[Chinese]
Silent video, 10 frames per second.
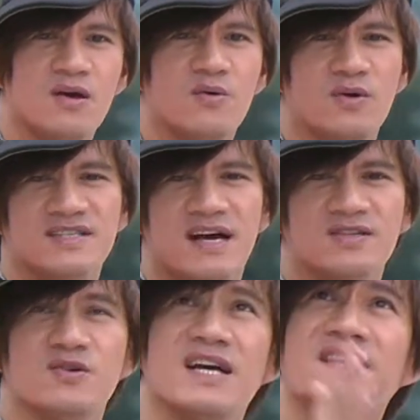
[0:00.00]
我想，
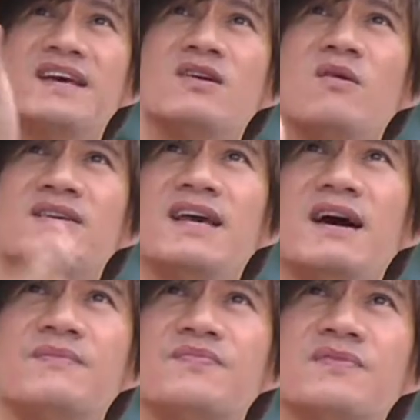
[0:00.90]
就像天空一样，
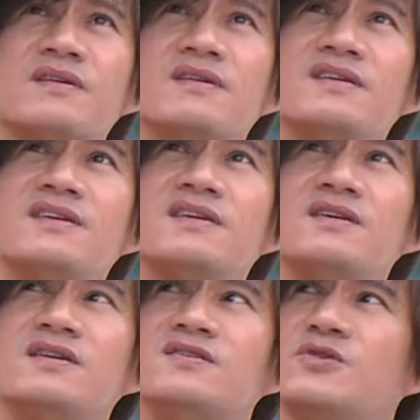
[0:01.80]

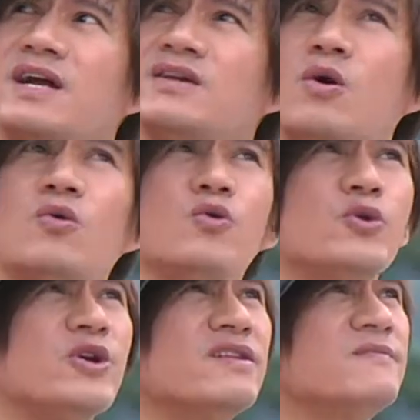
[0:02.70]
虽然有乌
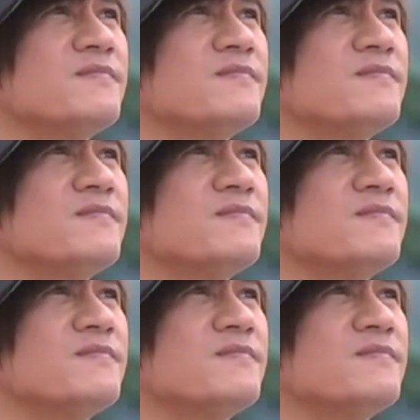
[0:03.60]
云，